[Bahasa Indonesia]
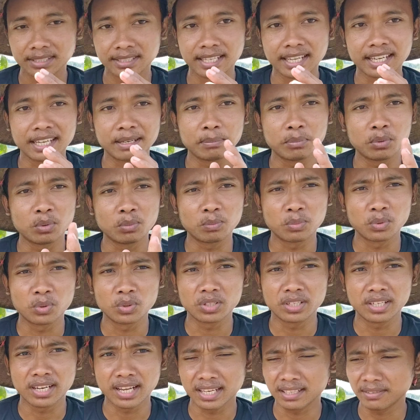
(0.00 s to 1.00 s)
dari
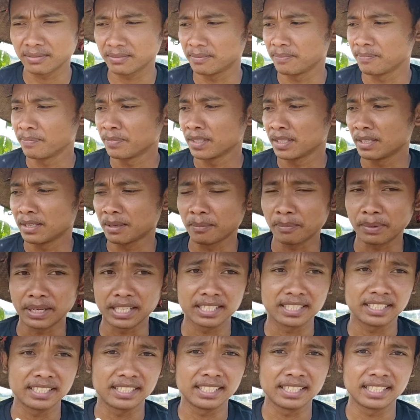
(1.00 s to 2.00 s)
pupuk dan
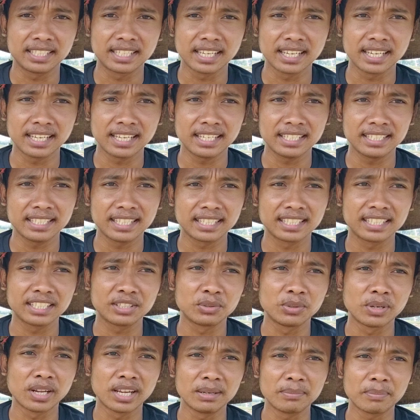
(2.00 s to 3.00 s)
pestisida yang
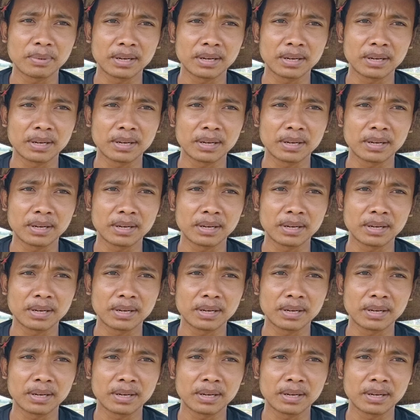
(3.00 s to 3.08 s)
digunain